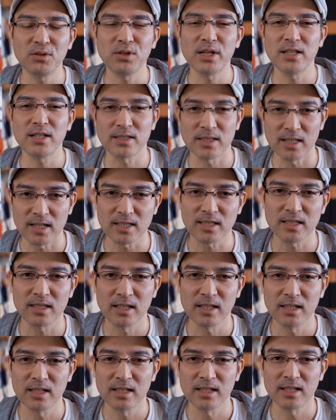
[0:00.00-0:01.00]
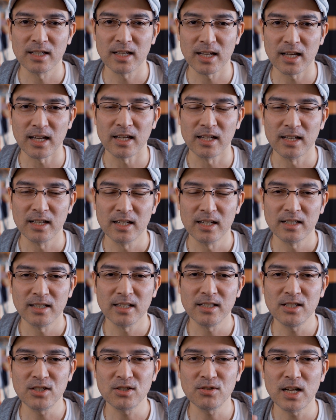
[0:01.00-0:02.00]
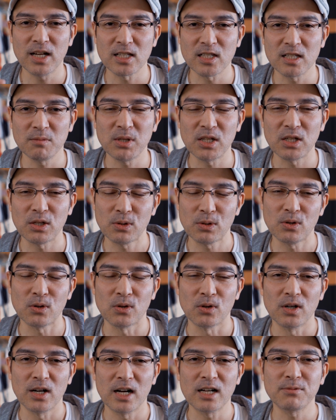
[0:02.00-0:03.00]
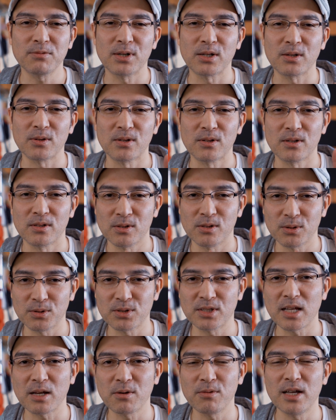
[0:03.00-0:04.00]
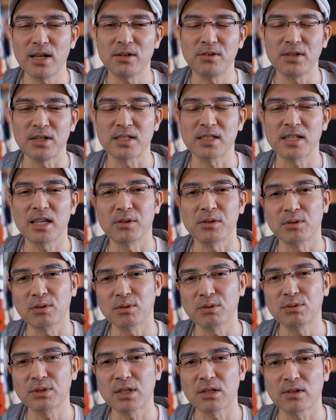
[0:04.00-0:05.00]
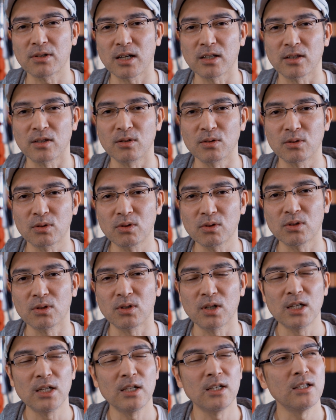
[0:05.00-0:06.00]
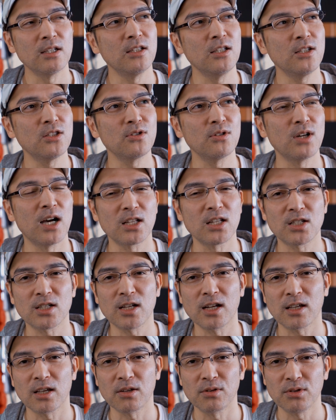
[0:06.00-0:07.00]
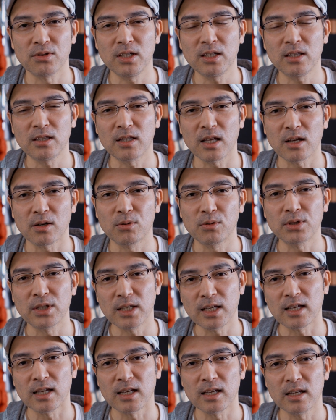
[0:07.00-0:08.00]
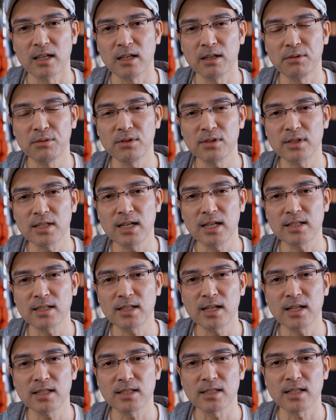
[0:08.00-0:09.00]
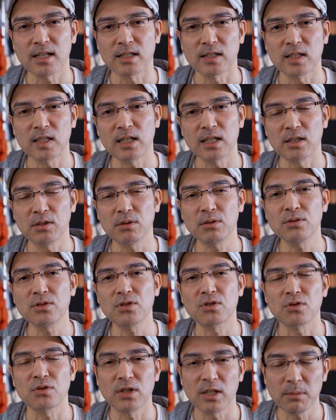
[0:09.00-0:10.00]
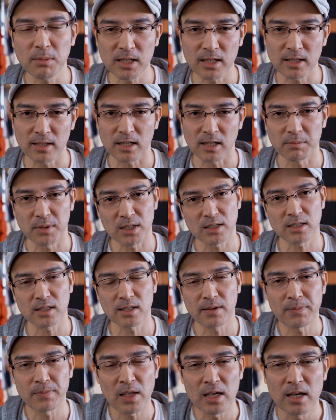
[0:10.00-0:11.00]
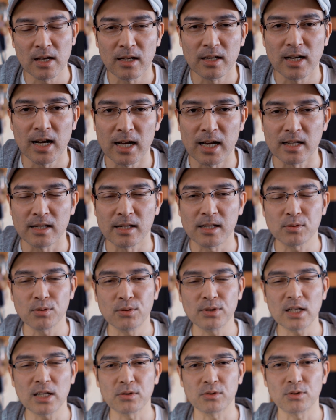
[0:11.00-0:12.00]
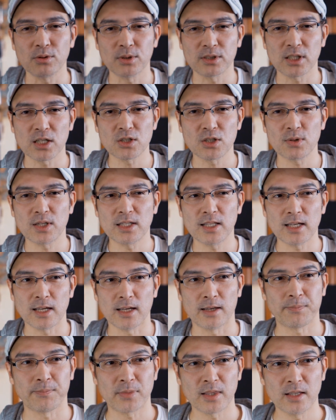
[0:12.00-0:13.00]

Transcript: のレンズです。はい、28mm を α6500 につけるとどうなるかっていうと 28×1.5 でフルサイズ換算で 42mm になります。はい、でそうなると私はね